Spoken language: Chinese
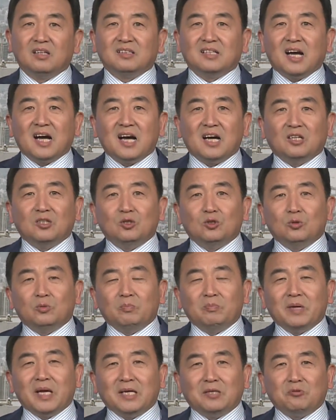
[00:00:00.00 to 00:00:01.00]
那
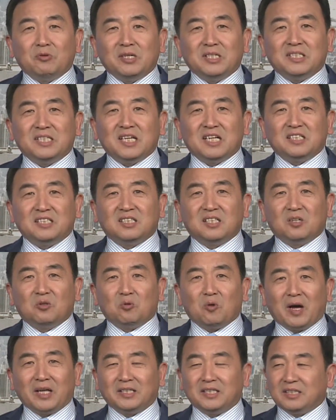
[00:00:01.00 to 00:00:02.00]
面对现实的
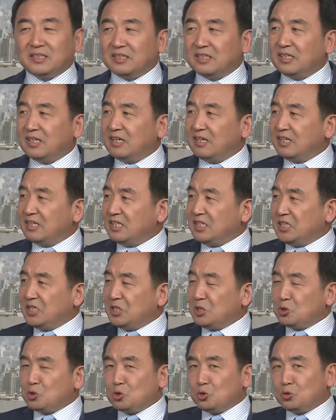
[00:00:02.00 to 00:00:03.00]
环境，
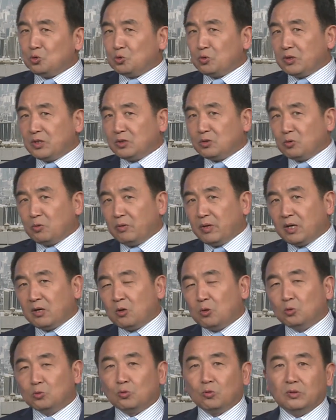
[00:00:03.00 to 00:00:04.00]
以军队作为
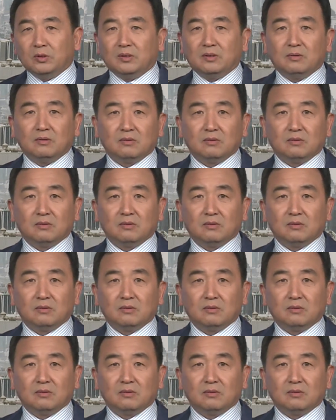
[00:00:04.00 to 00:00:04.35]
后盾